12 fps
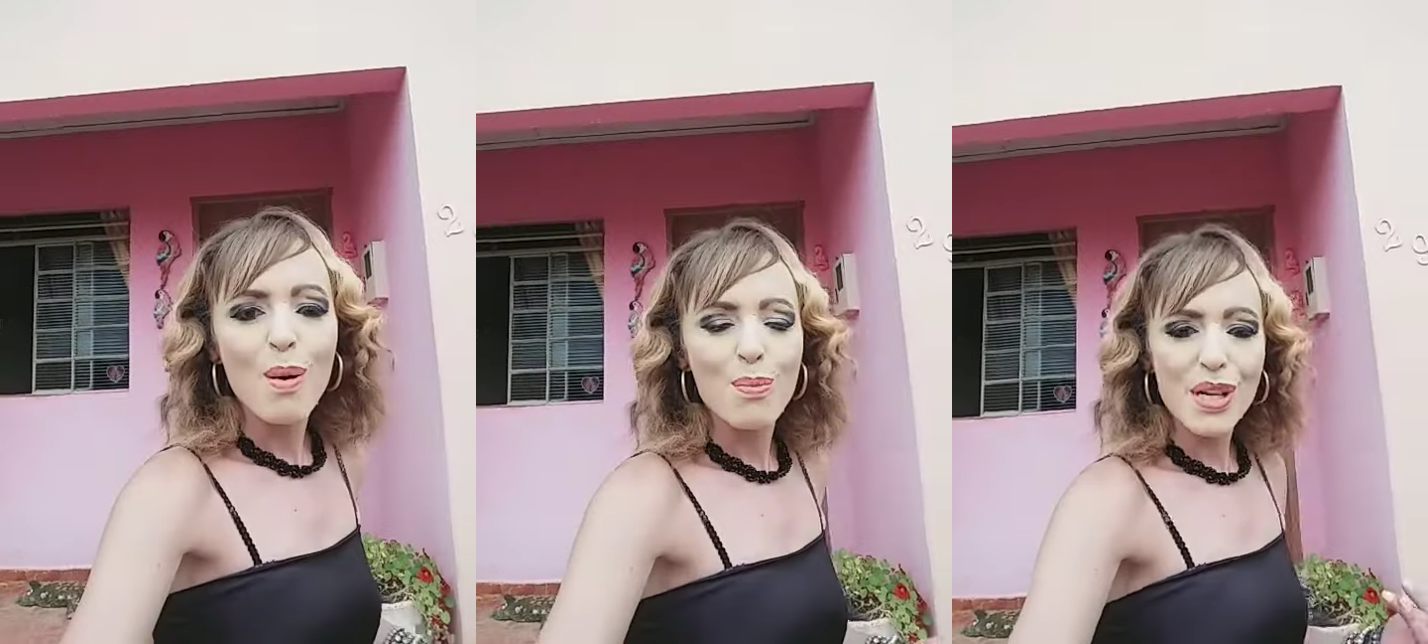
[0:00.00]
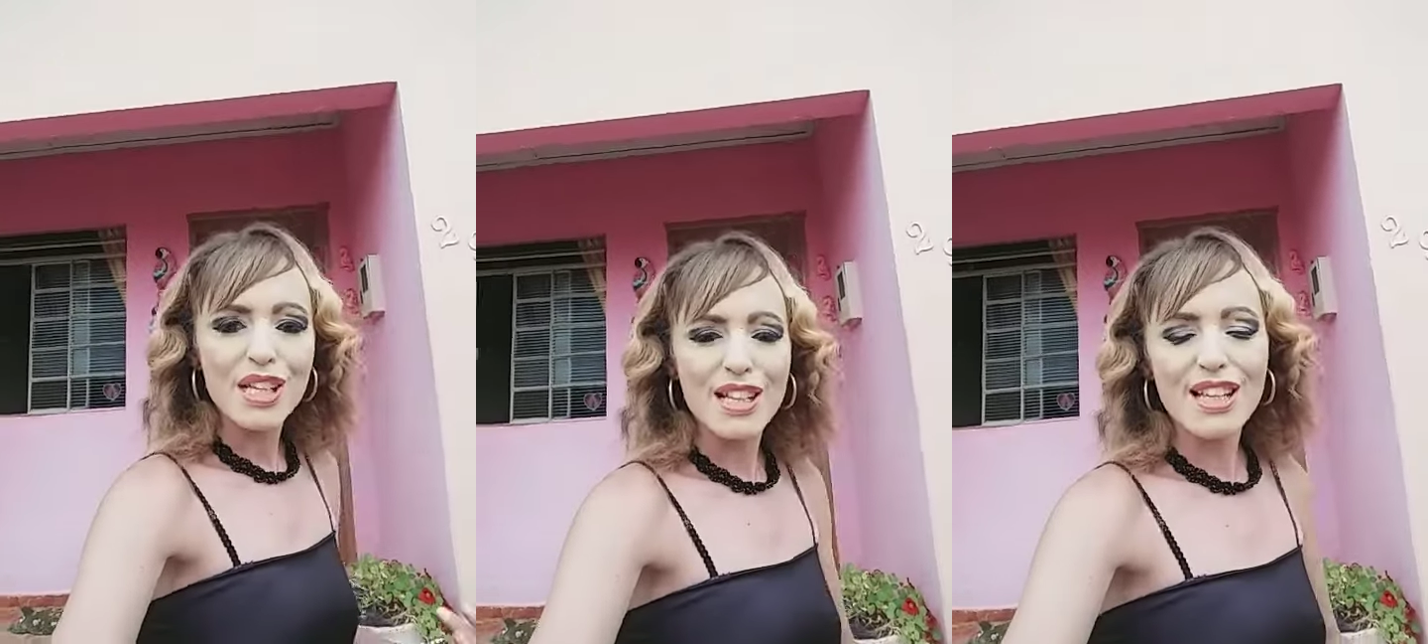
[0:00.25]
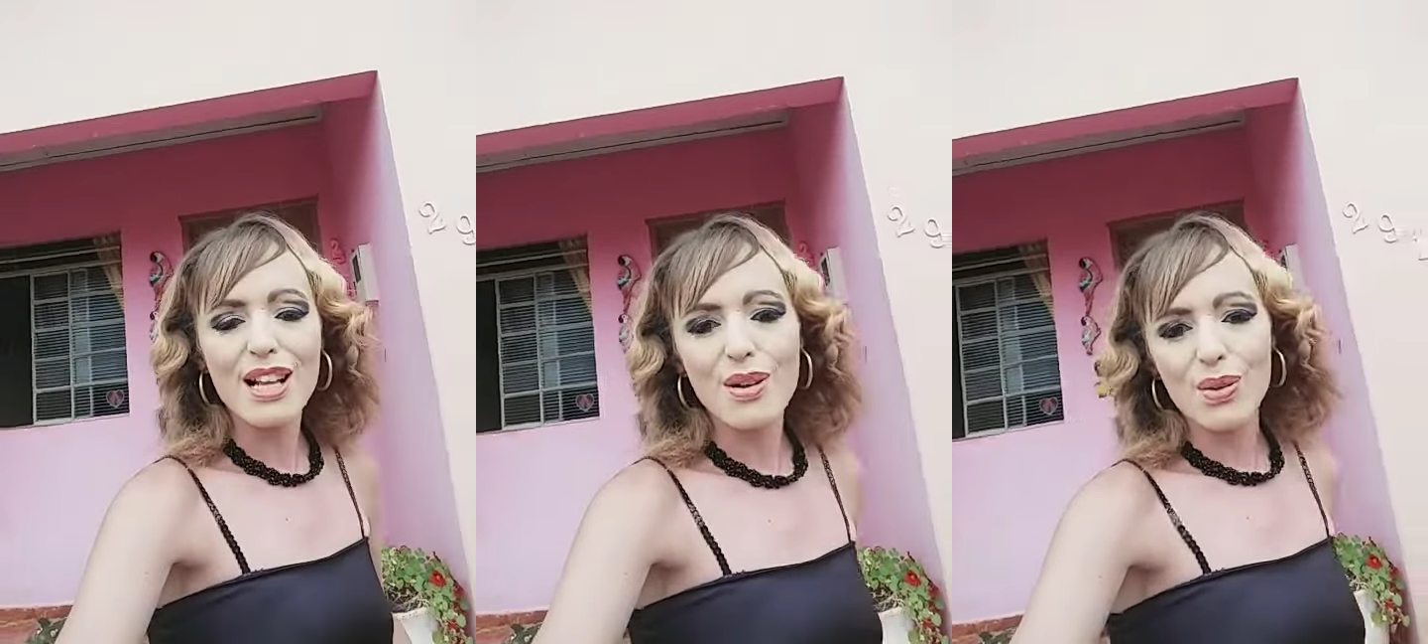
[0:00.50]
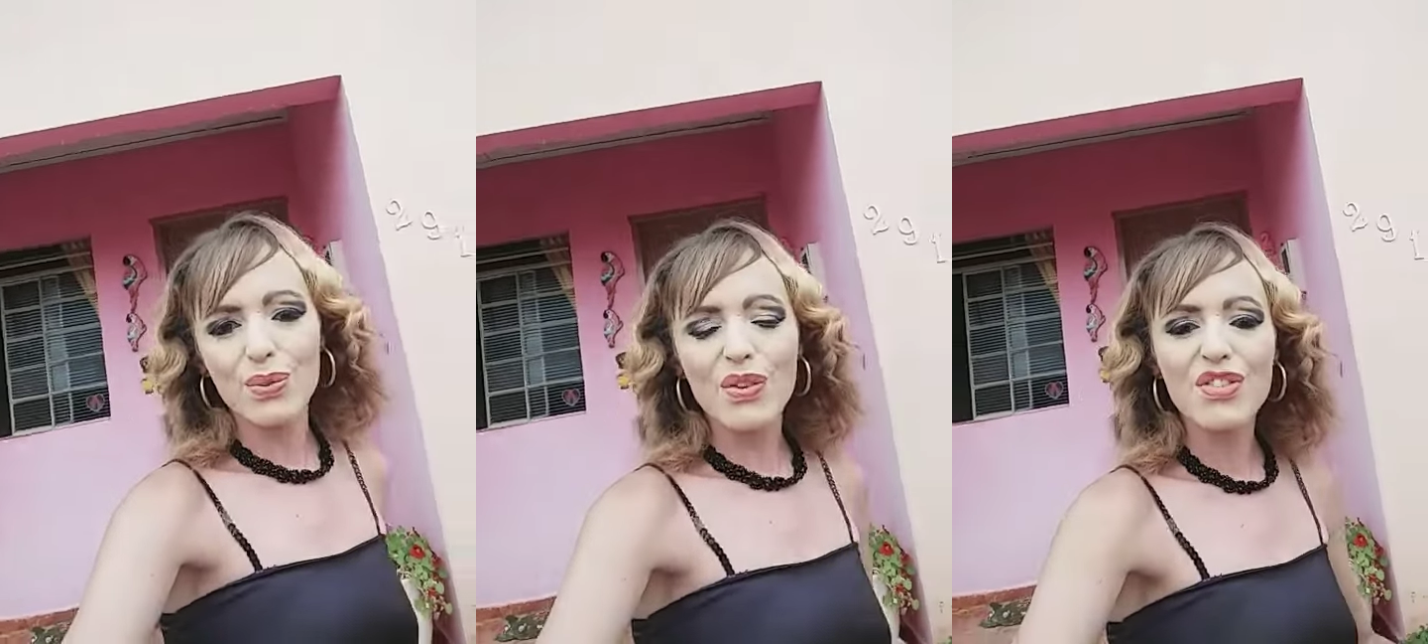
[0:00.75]
Porque
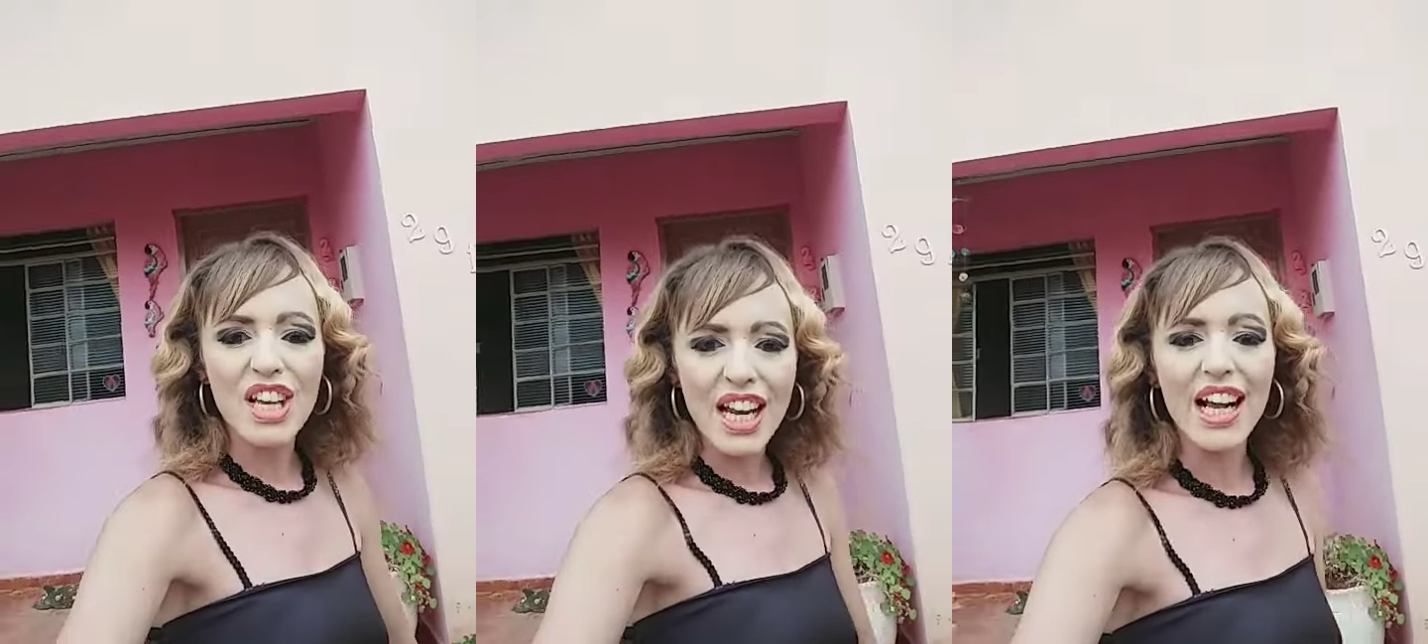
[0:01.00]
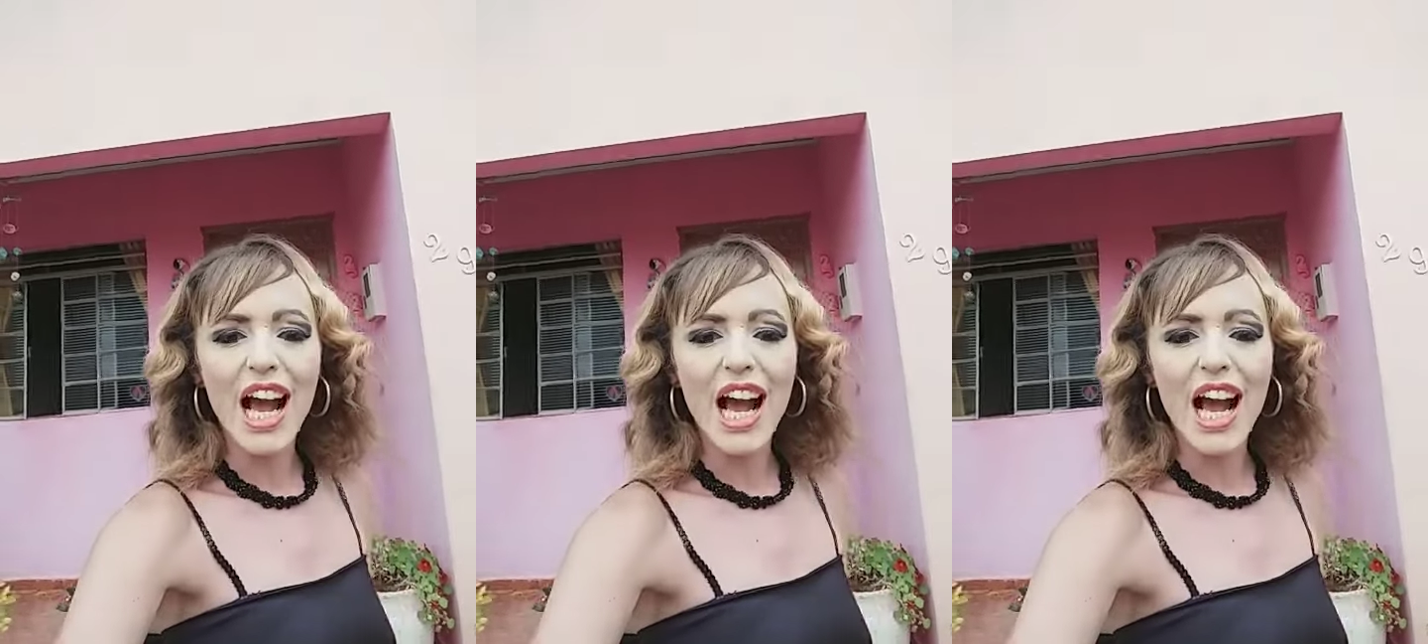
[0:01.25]
Taylor Swift era